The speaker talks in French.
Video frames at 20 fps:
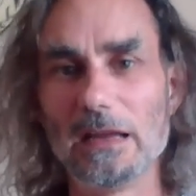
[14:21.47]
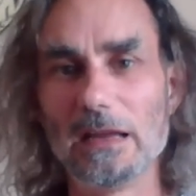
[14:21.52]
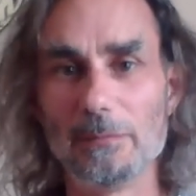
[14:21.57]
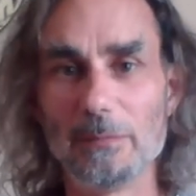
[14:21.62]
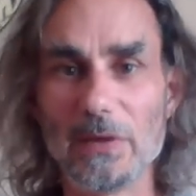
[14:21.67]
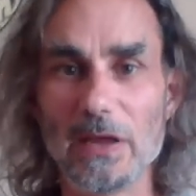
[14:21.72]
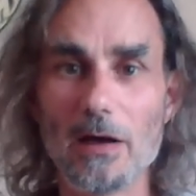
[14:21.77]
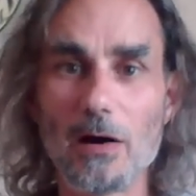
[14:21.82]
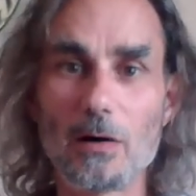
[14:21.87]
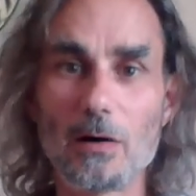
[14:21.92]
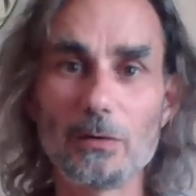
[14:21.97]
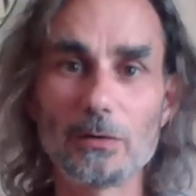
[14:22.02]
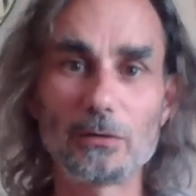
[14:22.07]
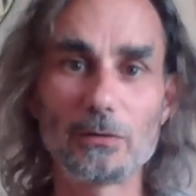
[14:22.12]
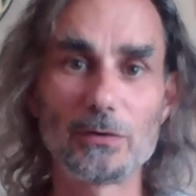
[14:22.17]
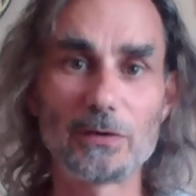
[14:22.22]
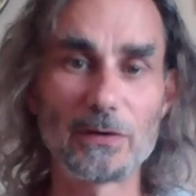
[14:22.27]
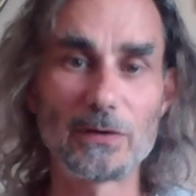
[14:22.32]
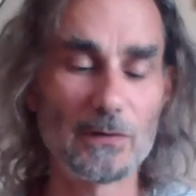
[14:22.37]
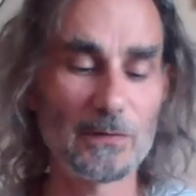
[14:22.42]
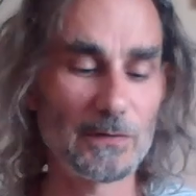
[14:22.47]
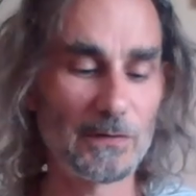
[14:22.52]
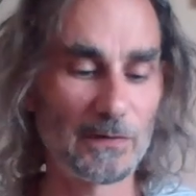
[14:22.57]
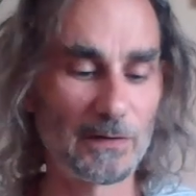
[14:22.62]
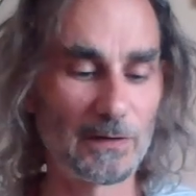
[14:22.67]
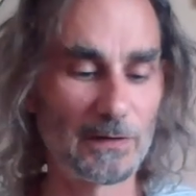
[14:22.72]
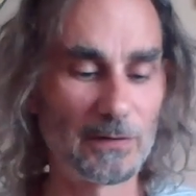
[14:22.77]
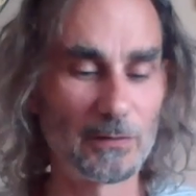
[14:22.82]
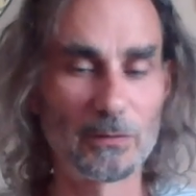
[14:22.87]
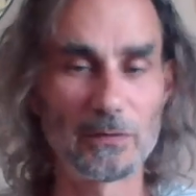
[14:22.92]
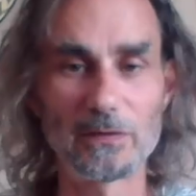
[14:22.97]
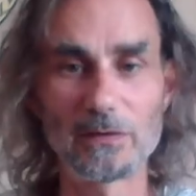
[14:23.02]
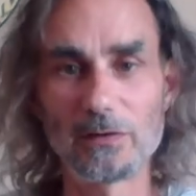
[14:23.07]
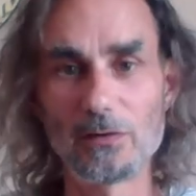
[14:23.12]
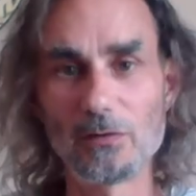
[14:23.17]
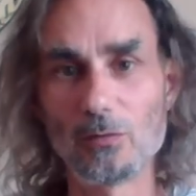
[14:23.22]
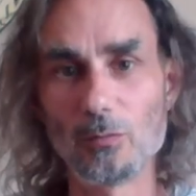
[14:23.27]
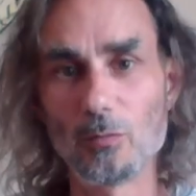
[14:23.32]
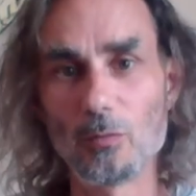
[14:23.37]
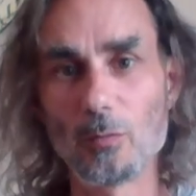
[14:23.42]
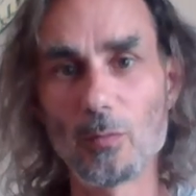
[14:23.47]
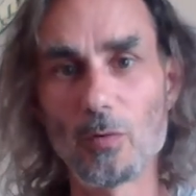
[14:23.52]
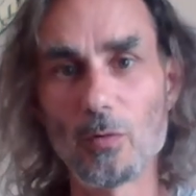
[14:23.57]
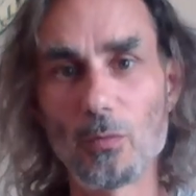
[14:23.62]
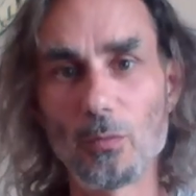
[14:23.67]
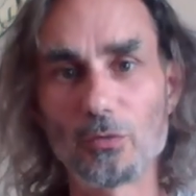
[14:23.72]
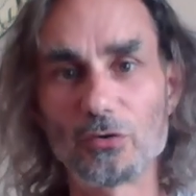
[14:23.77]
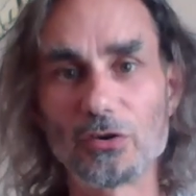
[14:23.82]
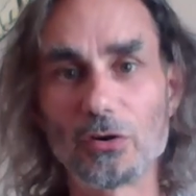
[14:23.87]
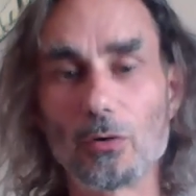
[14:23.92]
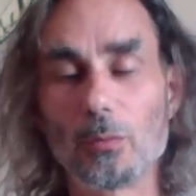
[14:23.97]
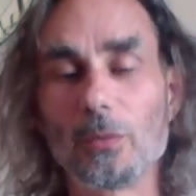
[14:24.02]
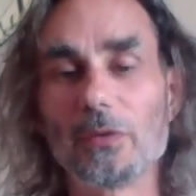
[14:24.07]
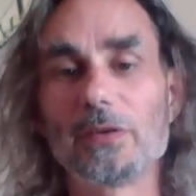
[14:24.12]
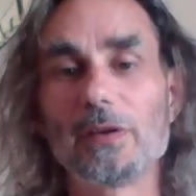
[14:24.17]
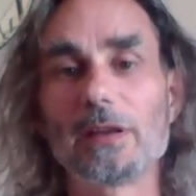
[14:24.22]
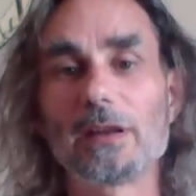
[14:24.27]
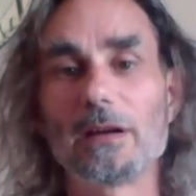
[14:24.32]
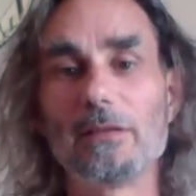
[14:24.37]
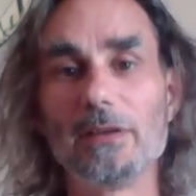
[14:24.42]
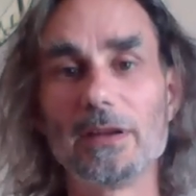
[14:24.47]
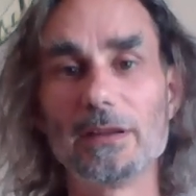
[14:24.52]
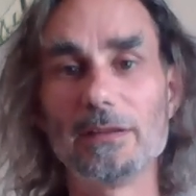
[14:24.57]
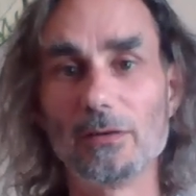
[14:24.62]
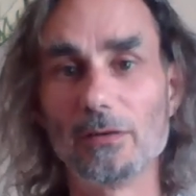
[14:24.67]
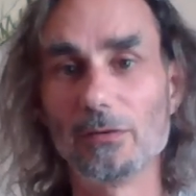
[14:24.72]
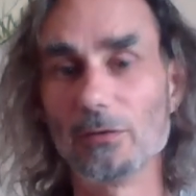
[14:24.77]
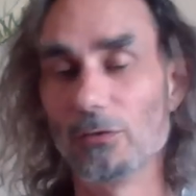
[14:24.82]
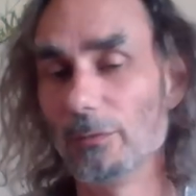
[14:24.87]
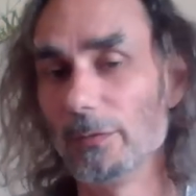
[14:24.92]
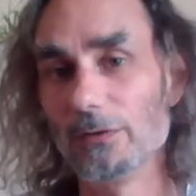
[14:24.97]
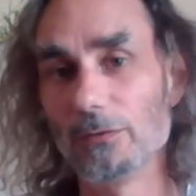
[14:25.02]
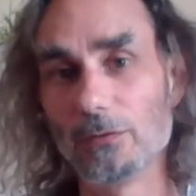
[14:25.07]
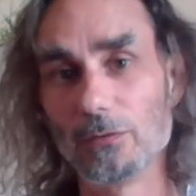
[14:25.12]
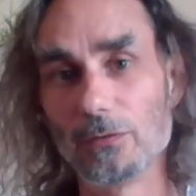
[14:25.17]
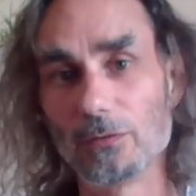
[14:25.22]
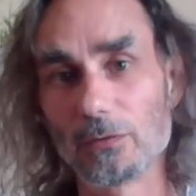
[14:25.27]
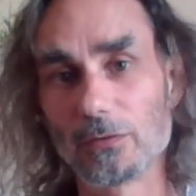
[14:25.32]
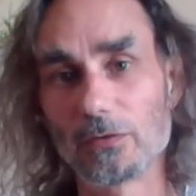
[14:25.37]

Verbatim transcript: Mais entre-temps, ça a été aussi le moment où j'ai commencé à travailler dans le domaine du,